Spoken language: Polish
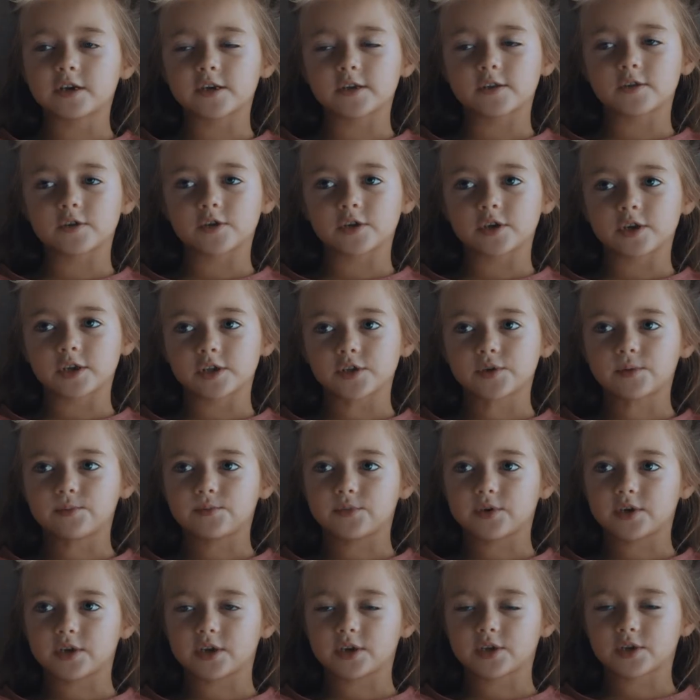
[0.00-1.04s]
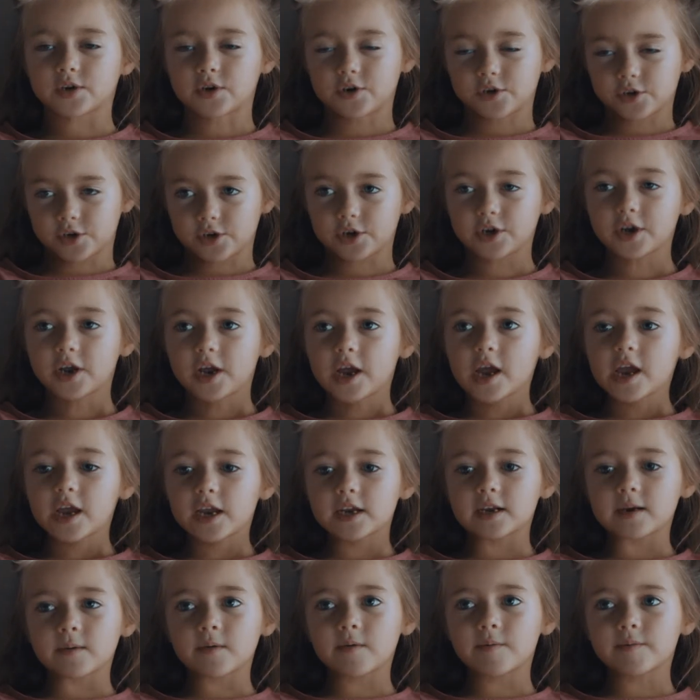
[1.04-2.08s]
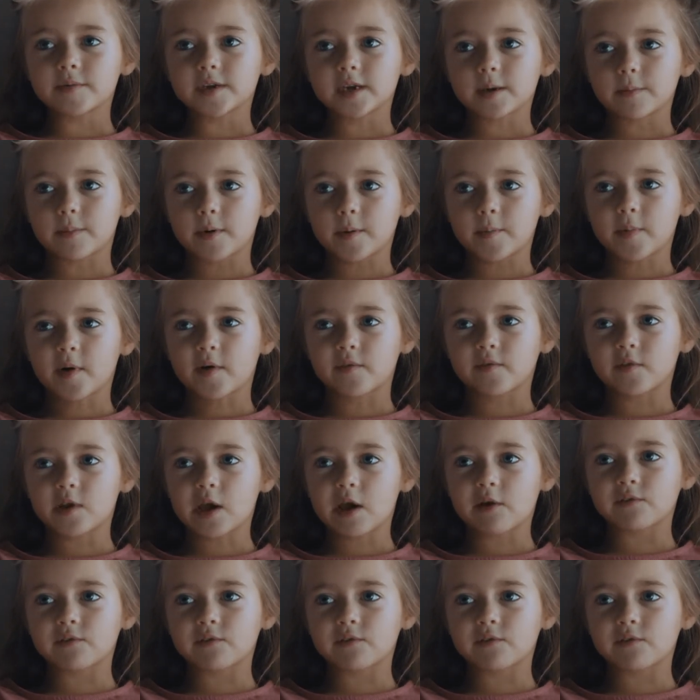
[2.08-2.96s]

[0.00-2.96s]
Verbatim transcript: że to się dobrze nie skończy i żebym się pobawiła